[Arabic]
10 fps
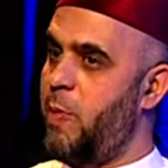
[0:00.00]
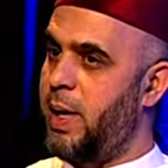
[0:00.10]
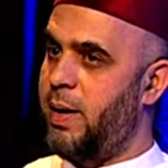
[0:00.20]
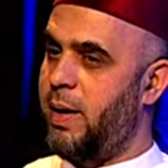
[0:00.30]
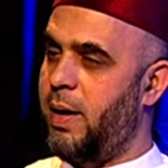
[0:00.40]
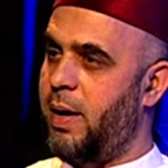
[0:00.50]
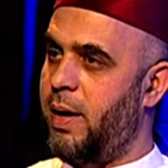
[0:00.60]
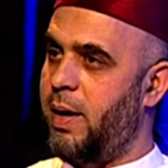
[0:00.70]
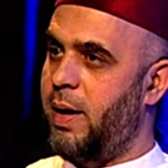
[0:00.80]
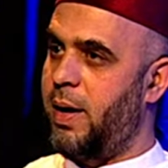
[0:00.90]
آه،
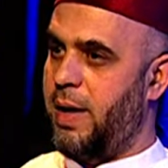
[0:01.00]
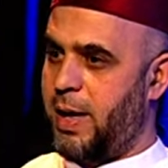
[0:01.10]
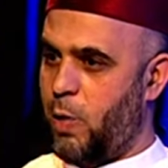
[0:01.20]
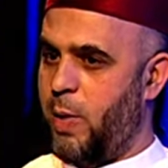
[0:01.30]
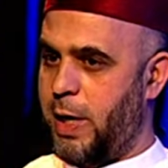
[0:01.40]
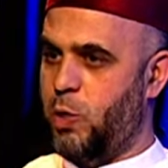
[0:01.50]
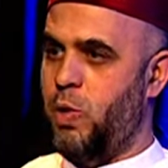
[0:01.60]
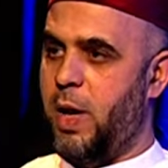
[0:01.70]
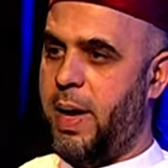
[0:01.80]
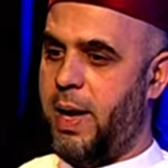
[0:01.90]
نعم. احنا كانوا
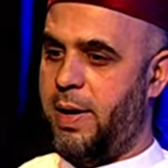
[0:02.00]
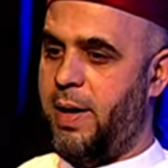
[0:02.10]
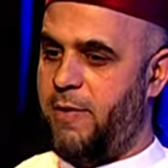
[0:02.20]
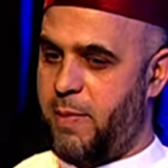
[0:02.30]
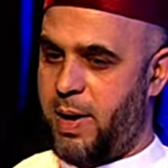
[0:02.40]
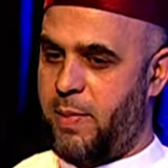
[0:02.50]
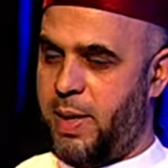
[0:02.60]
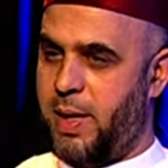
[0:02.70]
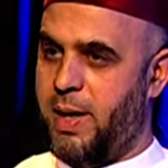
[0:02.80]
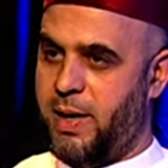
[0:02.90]
يعيشون معنا انا في
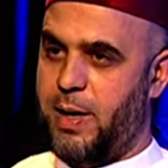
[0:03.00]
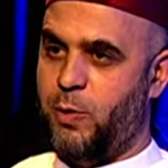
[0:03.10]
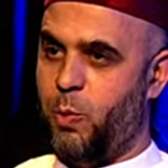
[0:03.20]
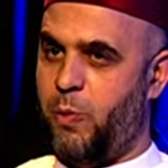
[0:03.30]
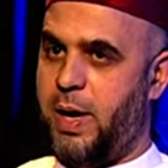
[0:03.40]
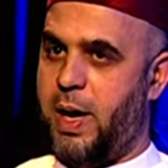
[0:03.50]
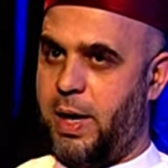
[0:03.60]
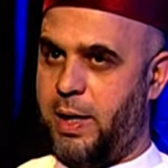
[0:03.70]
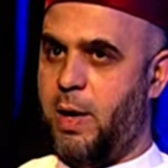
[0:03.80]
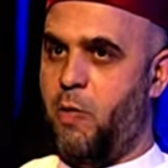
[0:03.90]
المدينه التي اسكن نعم. فيها
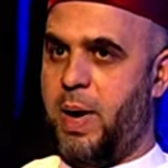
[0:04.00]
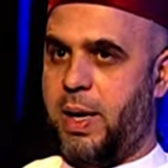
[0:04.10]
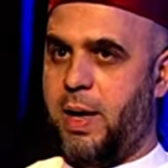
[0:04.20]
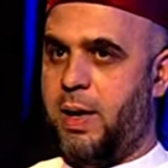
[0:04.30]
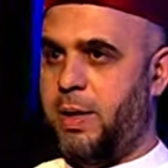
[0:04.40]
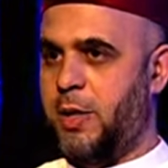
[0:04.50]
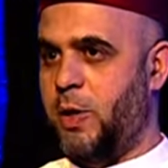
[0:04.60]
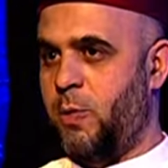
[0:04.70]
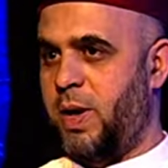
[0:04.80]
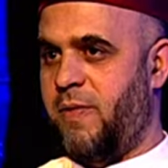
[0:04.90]
عندهم مكان
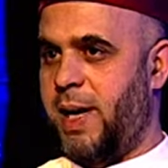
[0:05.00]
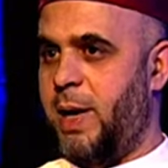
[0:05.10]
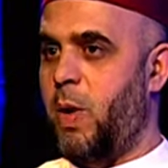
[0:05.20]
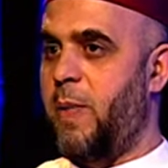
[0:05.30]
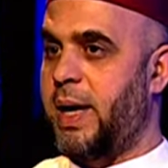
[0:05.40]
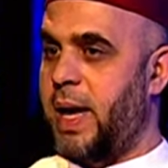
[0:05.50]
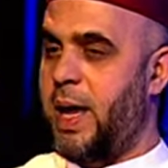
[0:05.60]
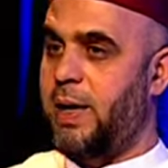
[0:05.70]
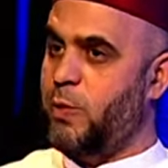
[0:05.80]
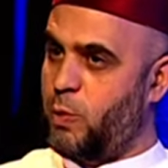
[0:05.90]
يتجرون فيه
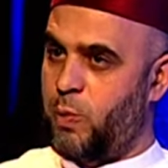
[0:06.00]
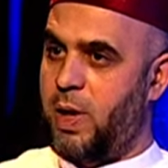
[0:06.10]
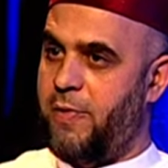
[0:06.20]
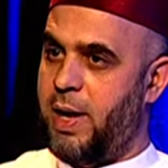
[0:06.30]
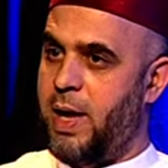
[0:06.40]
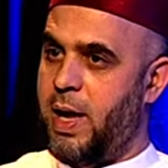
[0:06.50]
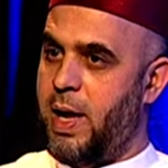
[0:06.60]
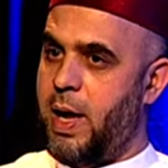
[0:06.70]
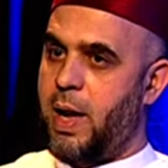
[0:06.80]
ومكان يسكنون فيه نعم.